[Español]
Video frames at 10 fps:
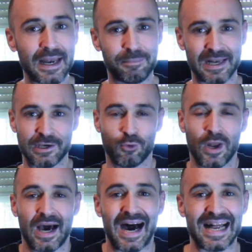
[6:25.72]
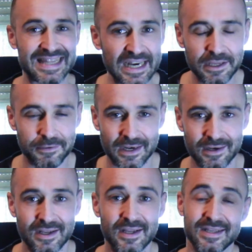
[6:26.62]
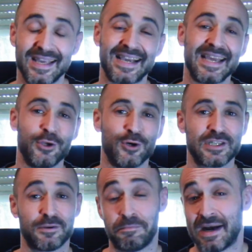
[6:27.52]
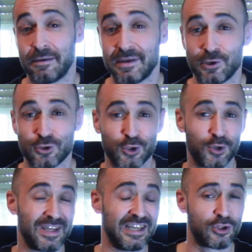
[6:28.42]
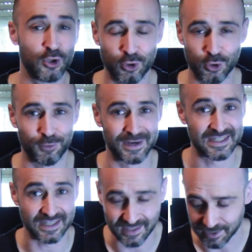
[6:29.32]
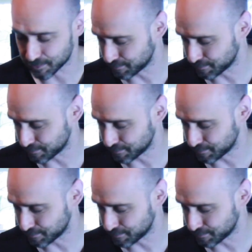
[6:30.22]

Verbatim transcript: la película a tal nivel que aquello es maravilloso y todo cobra sentido.